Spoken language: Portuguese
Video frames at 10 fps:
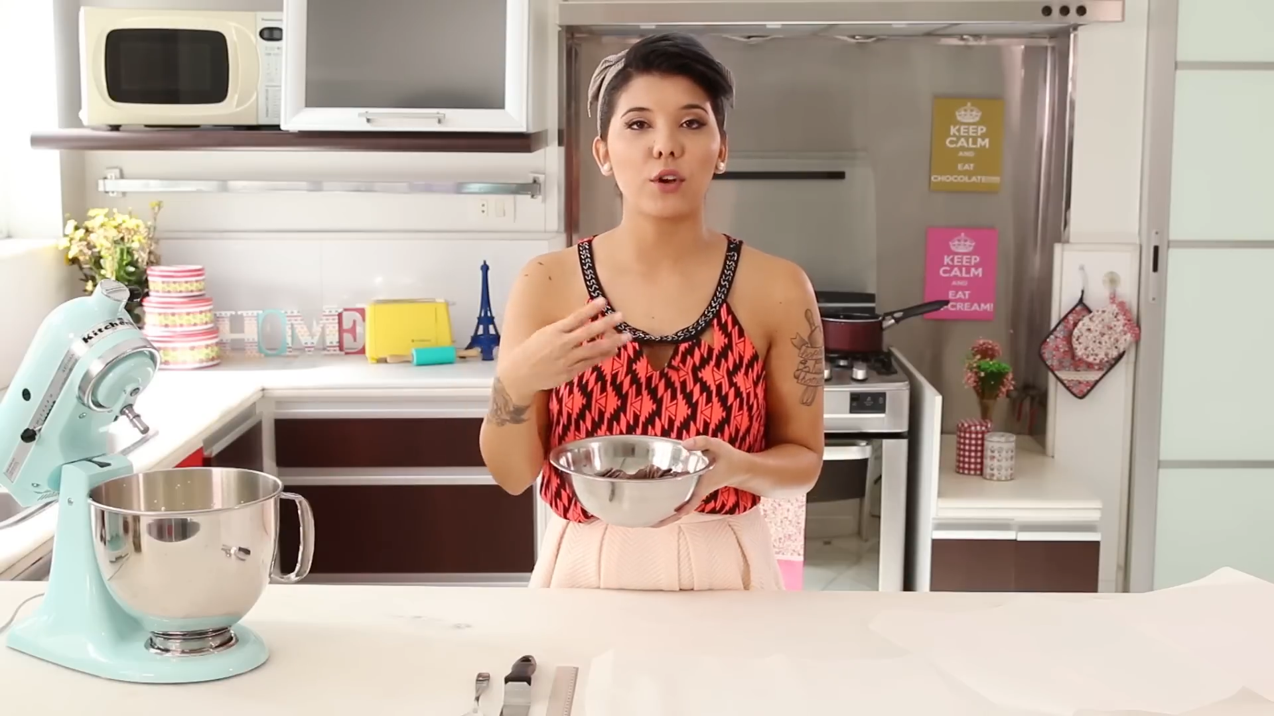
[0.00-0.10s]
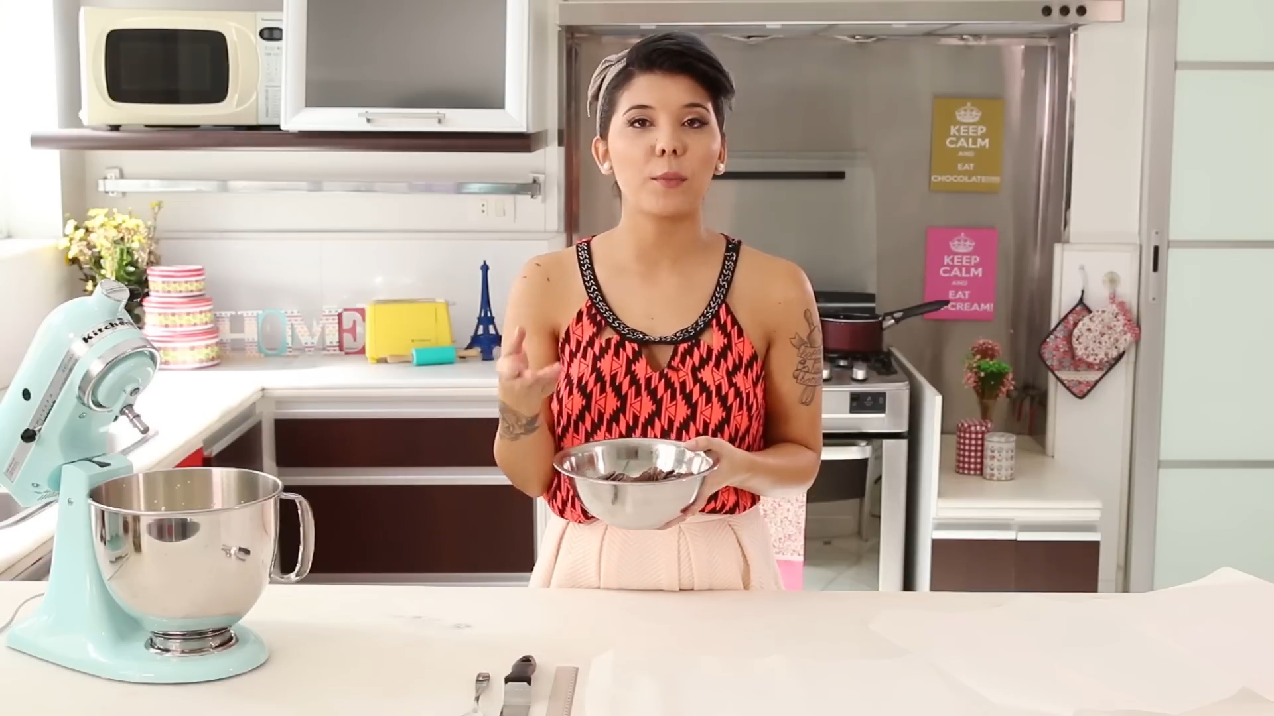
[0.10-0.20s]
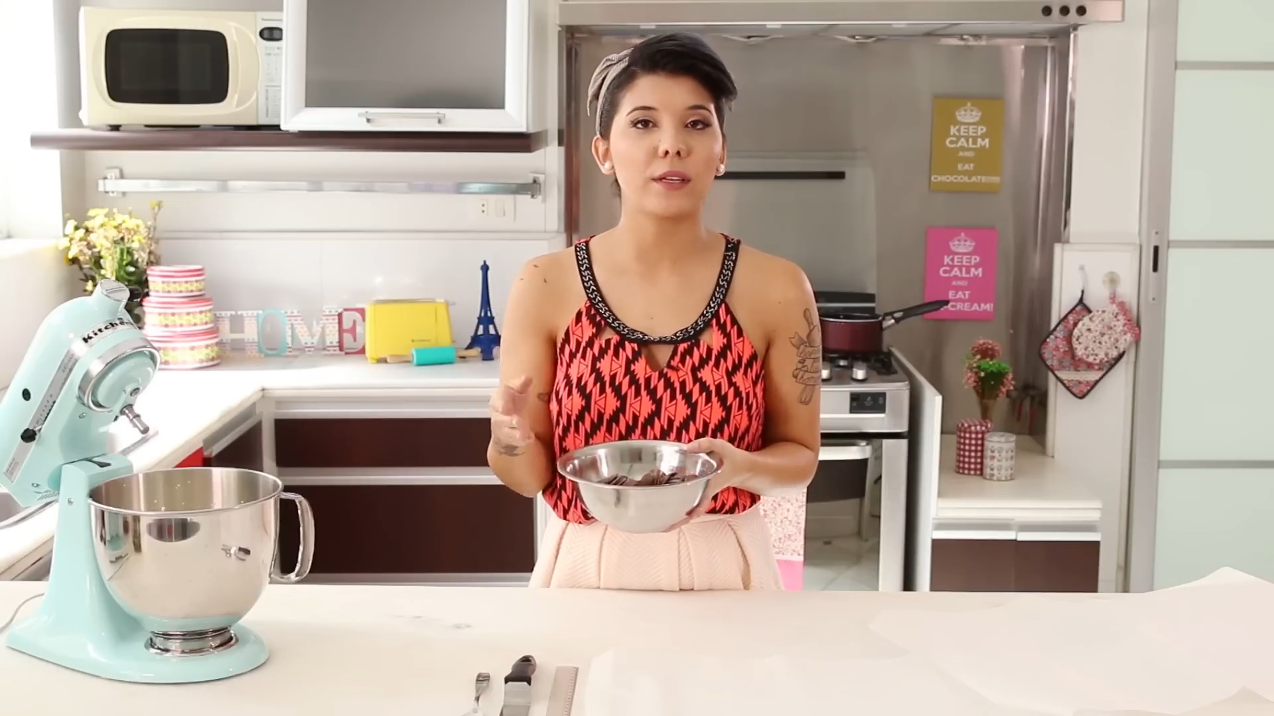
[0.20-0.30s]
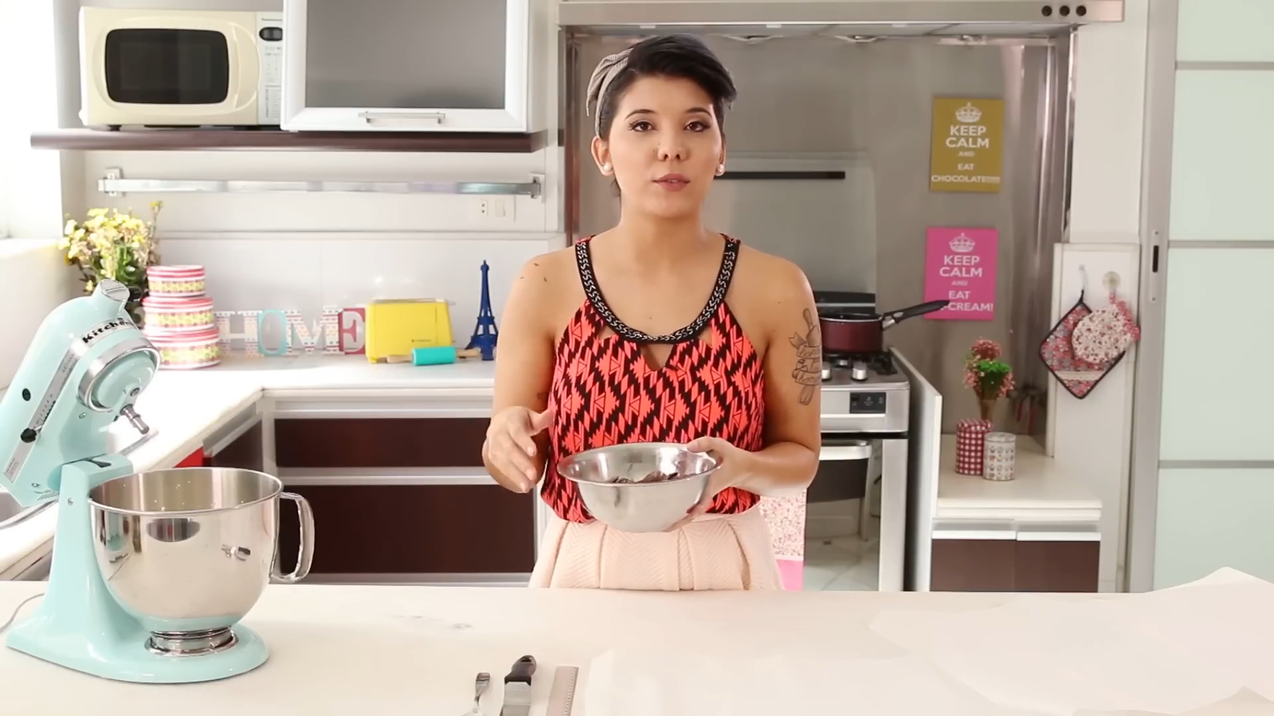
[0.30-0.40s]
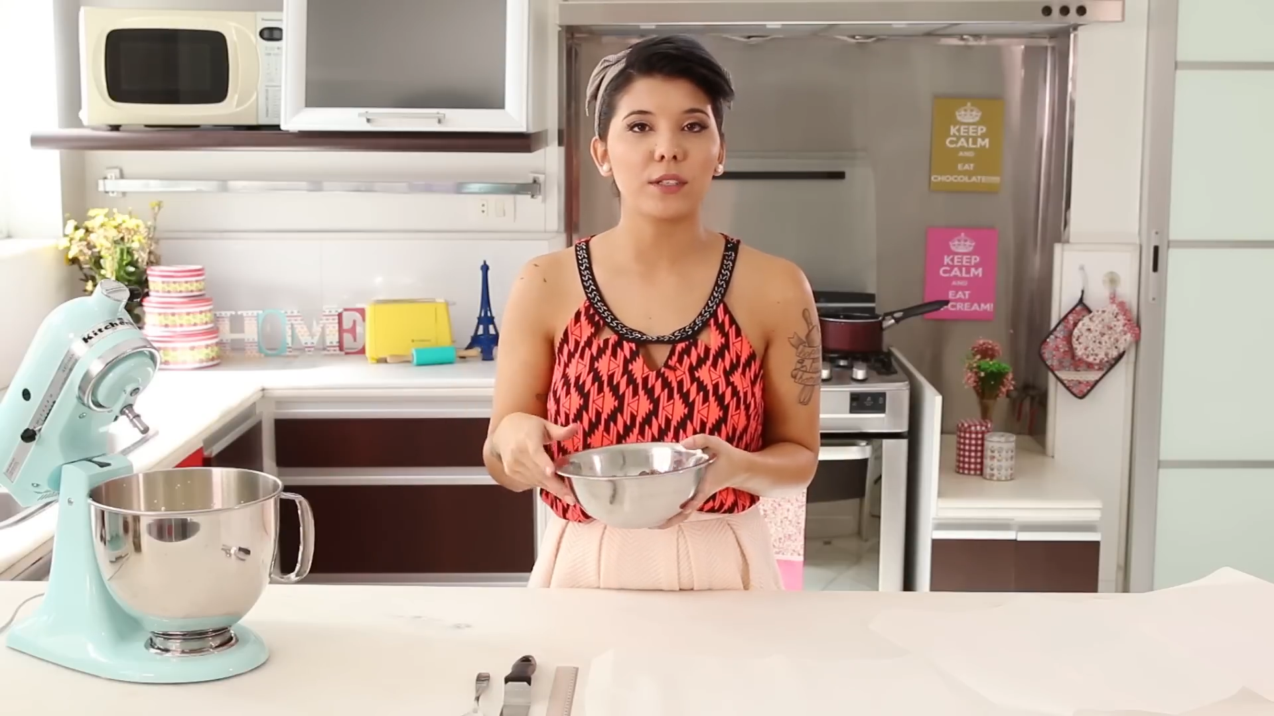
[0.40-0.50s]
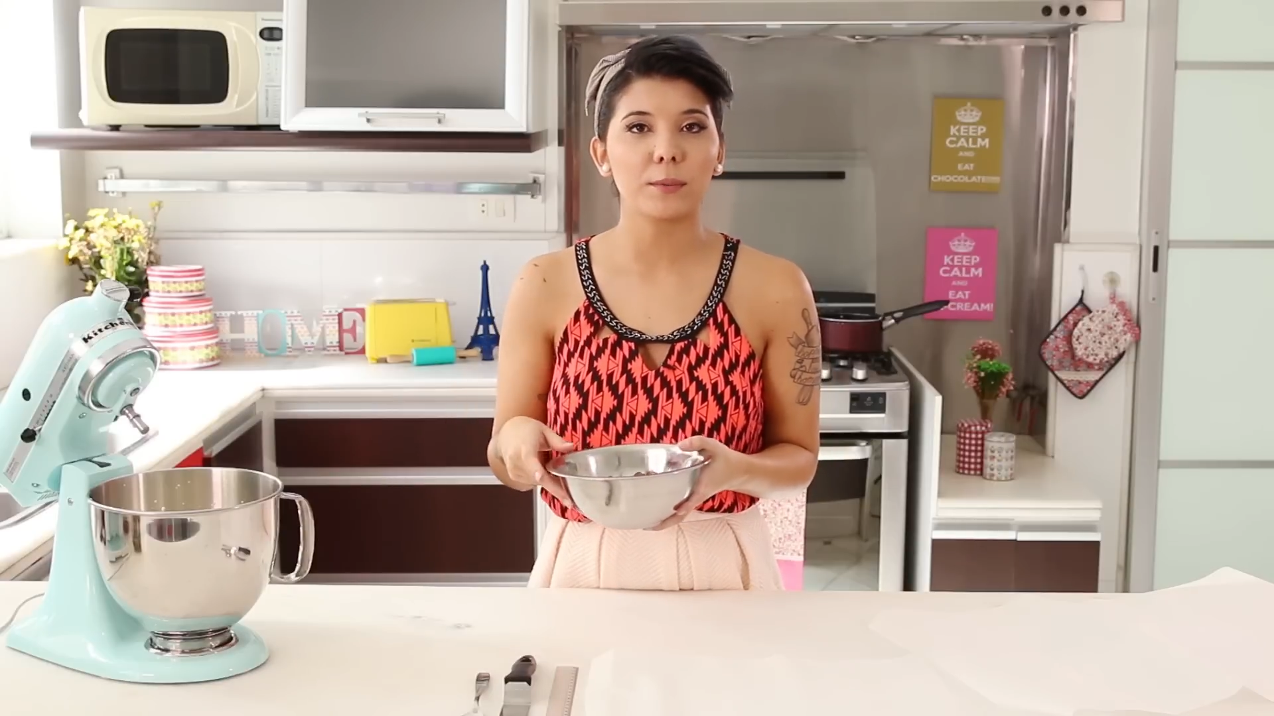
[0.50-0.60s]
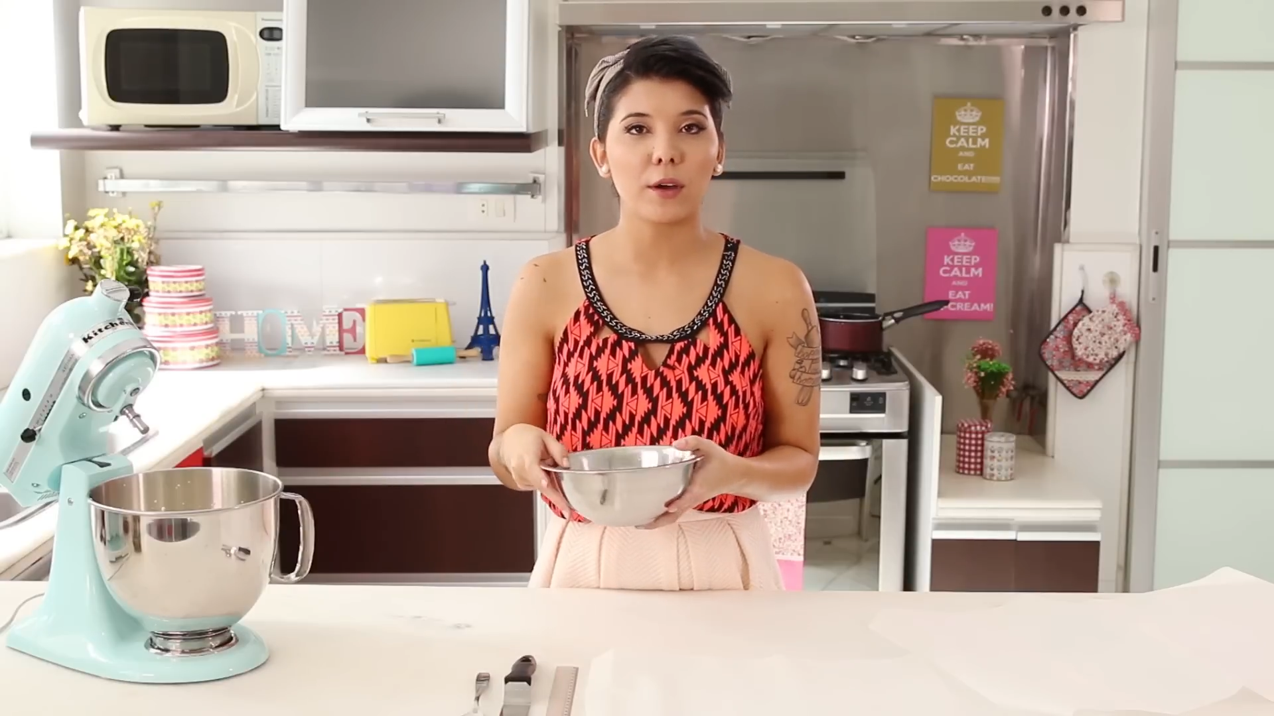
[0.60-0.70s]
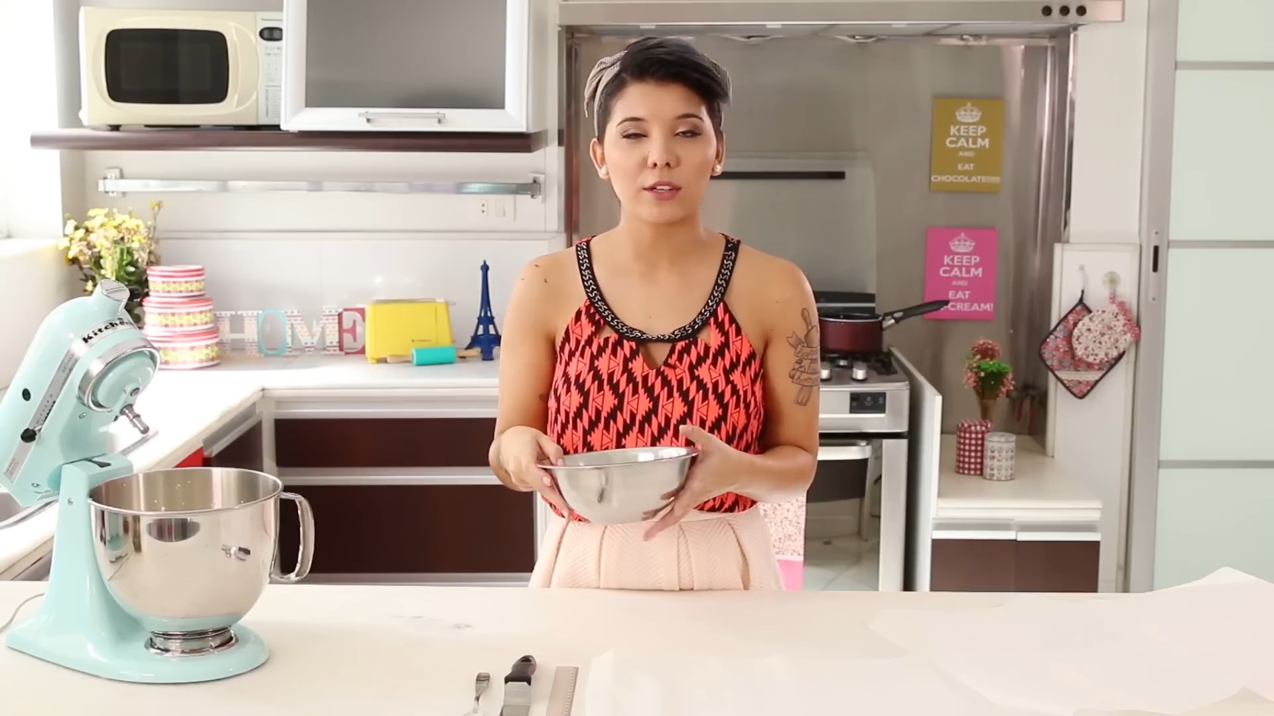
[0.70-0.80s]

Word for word: cobertura porque eu